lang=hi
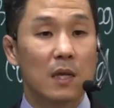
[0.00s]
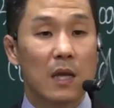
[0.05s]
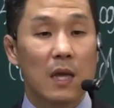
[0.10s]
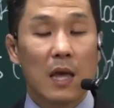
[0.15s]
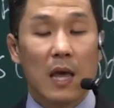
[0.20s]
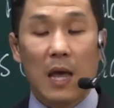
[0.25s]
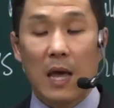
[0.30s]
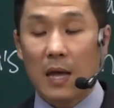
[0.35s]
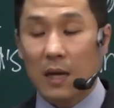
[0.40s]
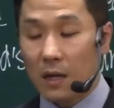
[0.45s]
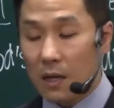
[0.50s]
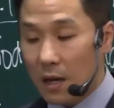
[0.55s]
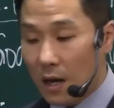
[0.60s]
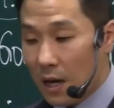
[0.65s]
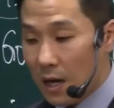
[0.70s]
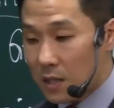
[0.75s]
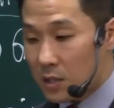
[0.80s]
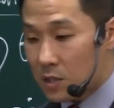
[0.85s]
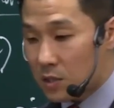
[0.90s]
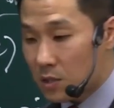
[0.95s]

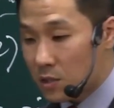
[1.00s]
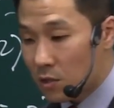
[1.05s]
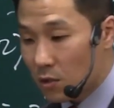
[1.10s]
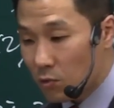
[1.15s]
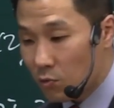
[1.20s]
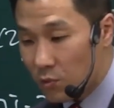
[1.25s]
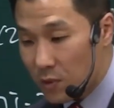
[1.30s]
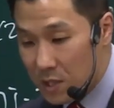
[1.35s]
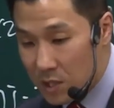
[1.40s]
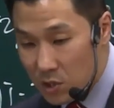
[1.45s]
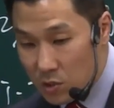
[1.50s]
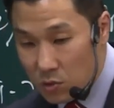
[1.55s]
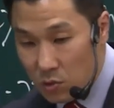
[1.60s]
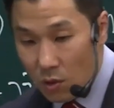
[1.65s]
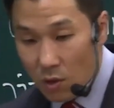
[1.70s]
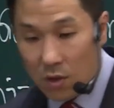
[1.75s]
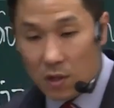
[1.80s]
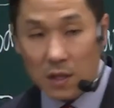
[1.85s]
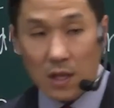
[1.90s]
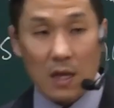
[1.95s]
महायाजक वे होते
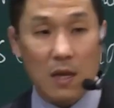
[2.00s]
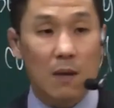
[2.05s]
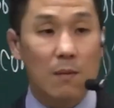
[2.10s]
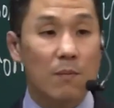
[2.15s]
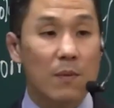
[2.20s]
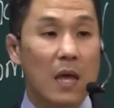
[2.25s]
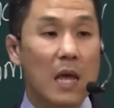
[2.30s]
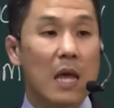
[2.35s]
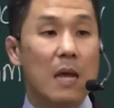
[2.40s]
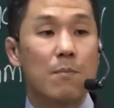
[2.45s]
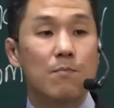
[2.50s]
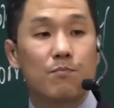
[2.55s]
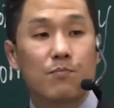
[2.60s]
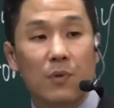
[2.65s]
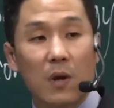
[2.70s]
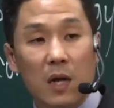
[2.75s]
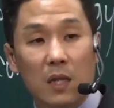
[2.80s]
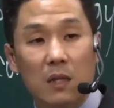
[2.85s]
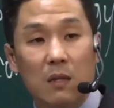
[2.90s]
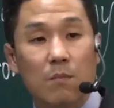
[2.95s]
हैं जो
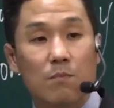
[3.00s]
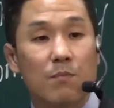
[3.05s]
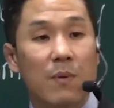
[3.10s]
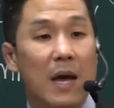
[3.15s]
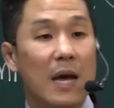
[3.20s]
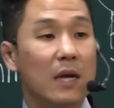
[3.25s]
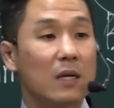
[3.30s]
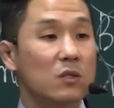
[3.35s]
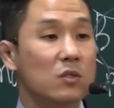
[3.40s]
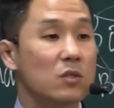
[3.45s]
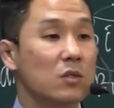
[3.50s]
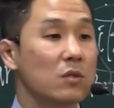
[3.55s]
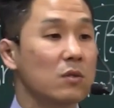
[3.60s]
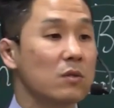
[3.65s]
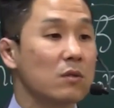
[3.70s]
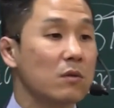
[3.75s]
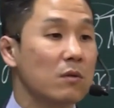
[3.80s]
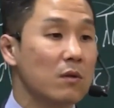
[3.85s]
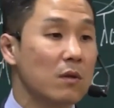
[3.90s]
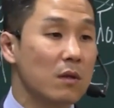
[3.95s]
आध्यात्मिक चीजों
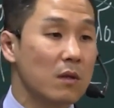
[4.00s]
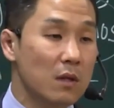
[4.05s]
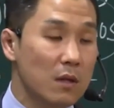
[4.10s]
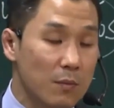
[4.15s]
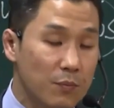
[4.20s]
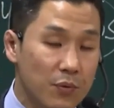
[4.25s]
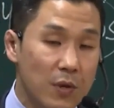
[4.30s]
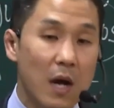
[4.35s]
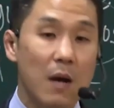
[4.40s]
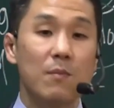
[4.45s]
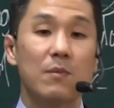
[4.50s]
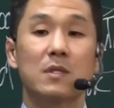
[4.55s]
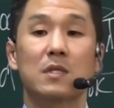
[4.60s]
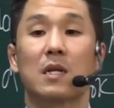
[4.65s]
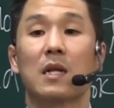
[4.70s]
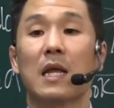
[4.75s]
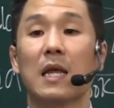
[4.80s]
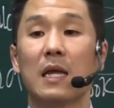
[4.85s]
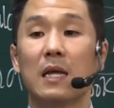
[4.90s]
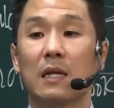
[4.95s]
उपासना
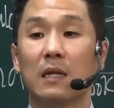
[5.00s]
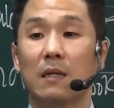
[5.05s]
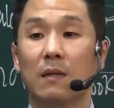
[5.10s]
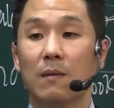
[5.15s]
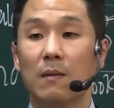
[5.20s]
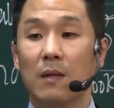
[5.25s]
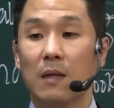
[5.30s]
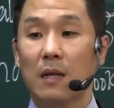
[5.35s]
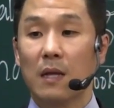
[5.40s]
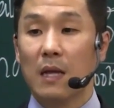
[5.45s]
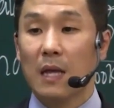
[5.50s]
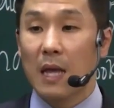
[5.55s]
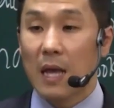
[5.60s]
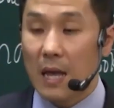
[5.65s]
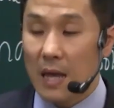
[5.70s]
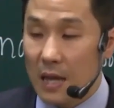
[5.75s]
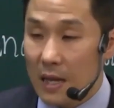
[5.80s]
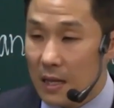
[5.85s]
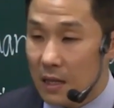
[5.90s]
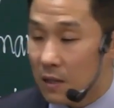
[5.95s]
के प्रभारी होते
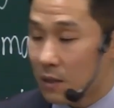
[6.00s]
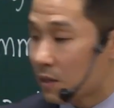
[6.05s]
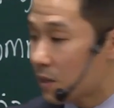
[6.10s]
हैं